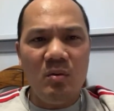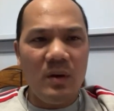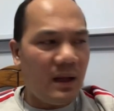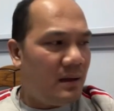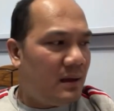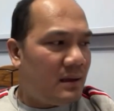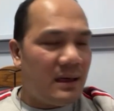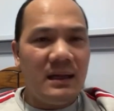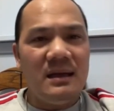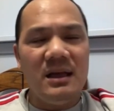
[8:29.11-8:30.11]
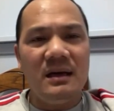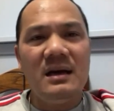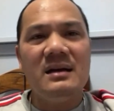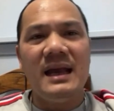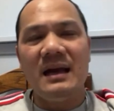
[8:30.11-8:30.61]
quá thành ra những chuyện
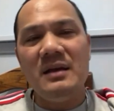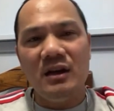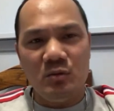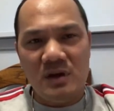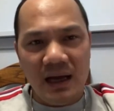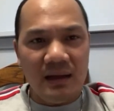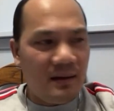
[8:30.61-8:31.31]
đơn giản nhìn không ra